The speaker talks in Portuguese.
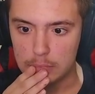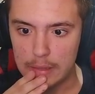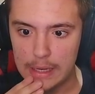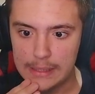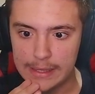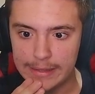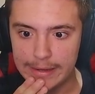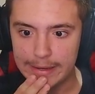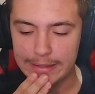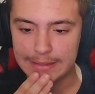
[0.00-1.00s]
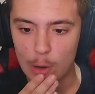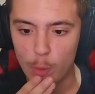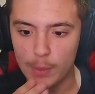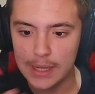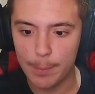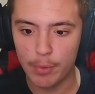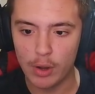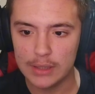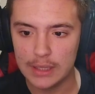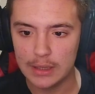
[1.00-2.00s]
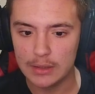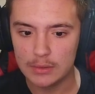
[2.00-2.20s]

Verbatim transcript: Eita, ela, ela tá arrombando a porta.